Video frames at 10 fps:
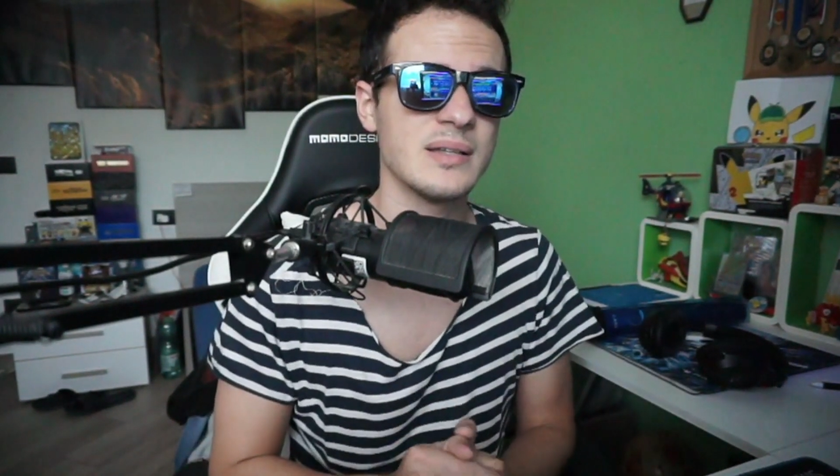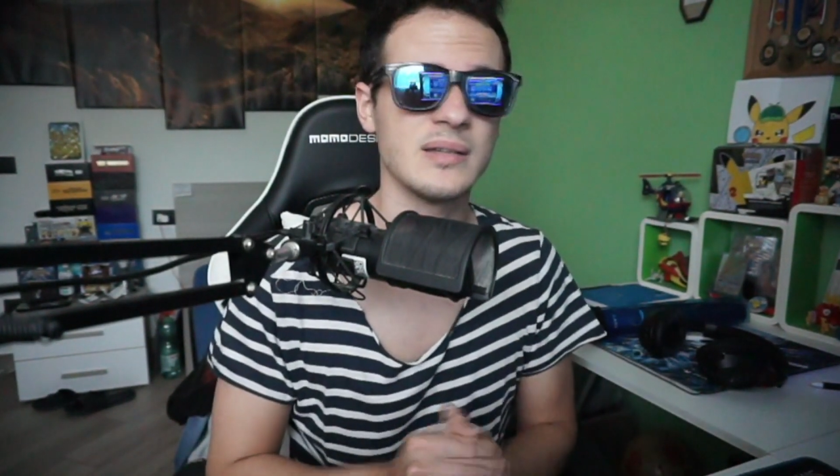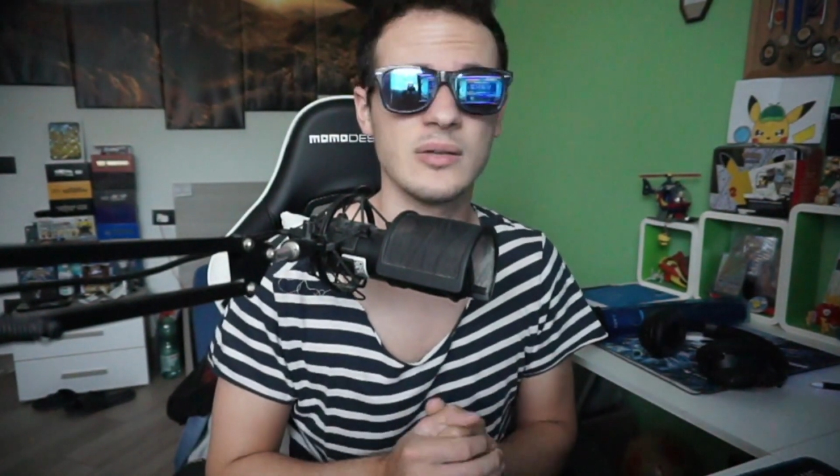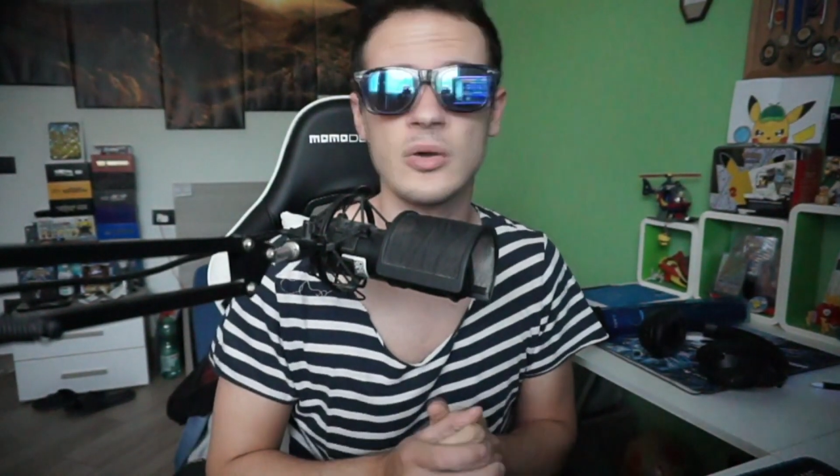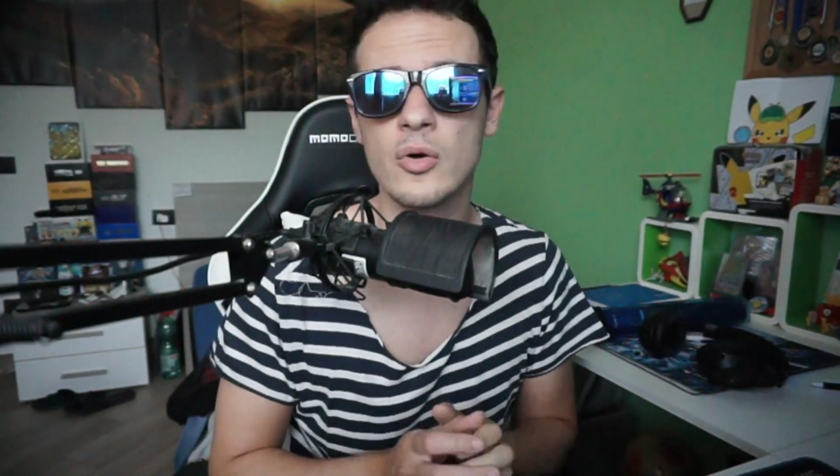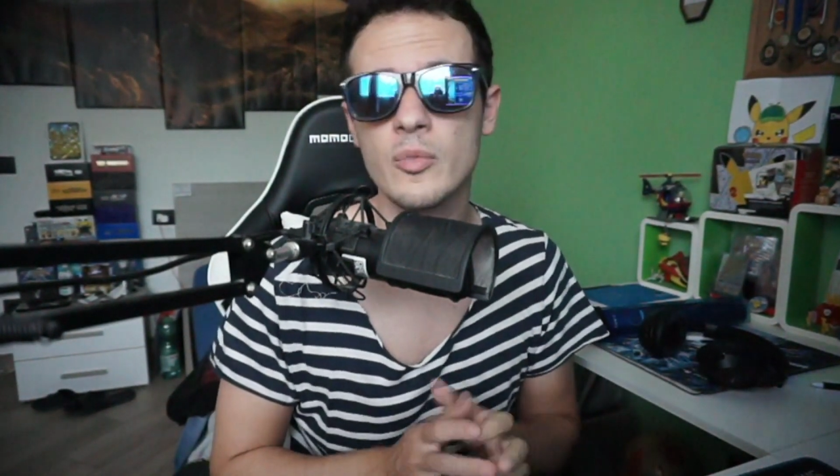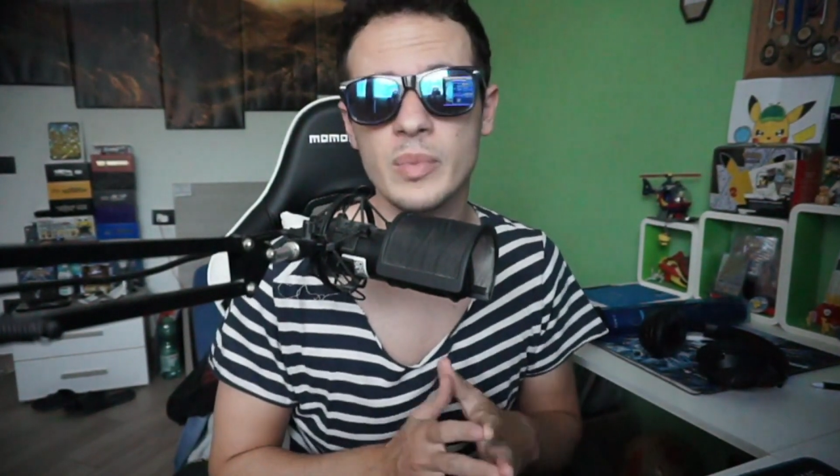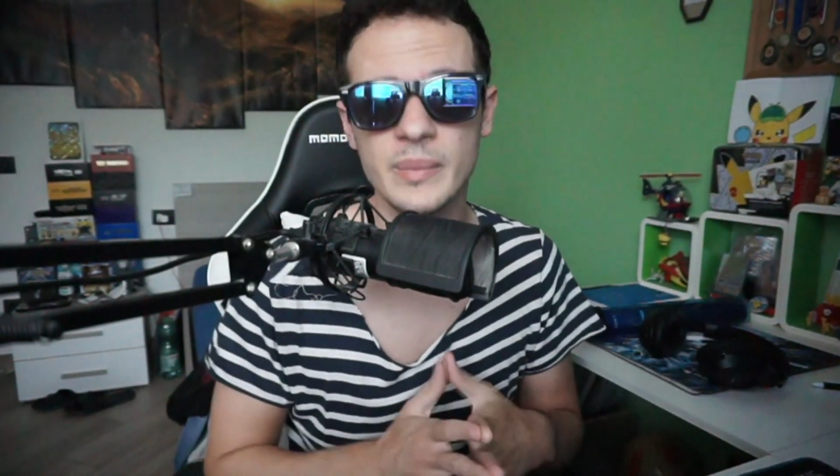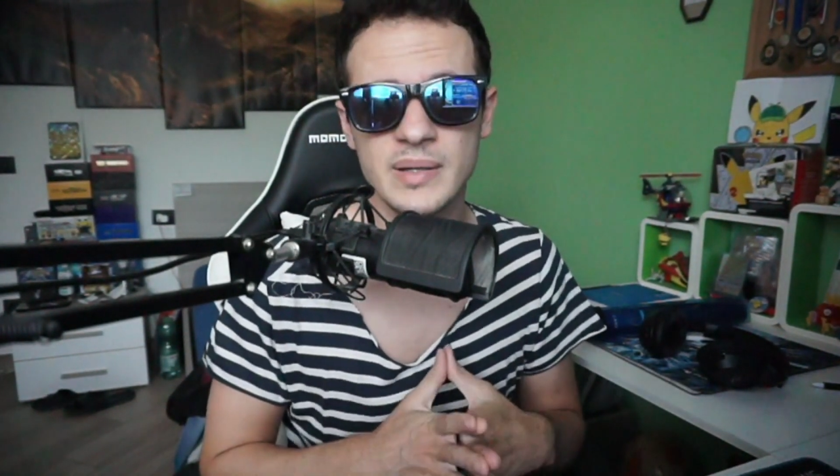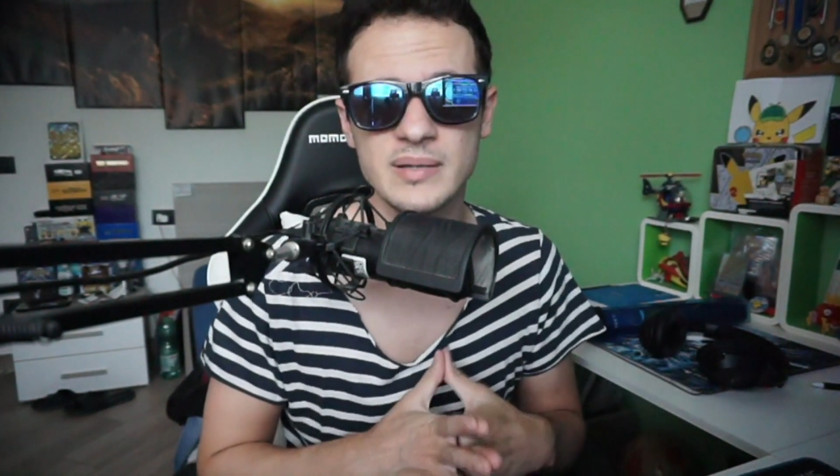Intanto
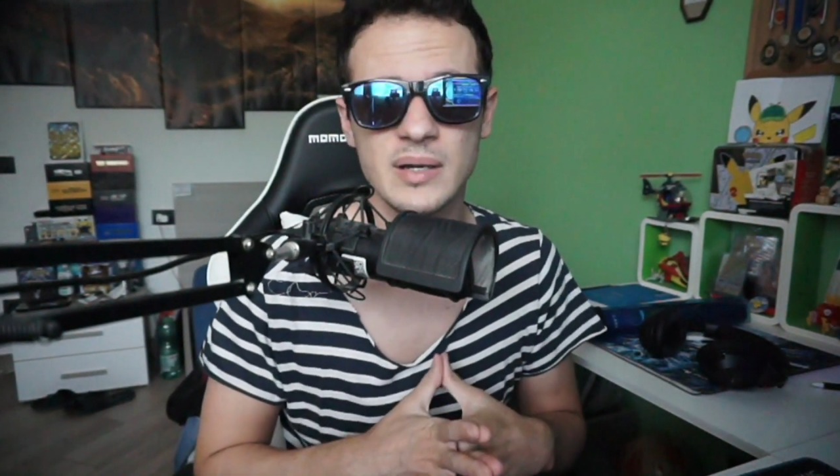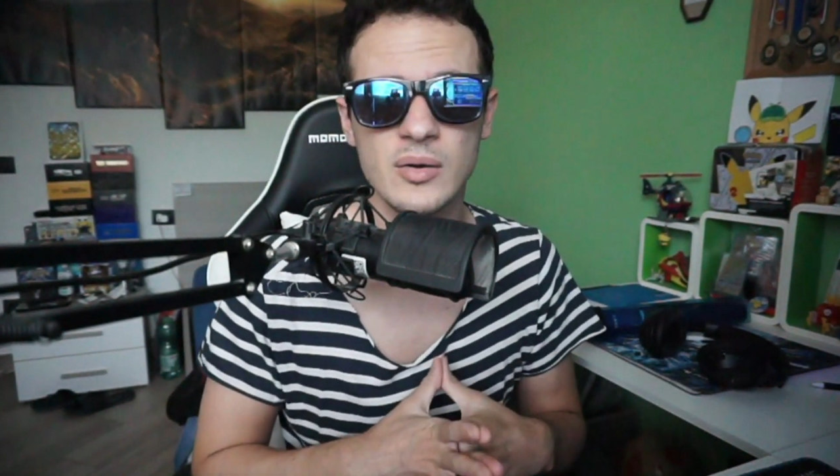complimenti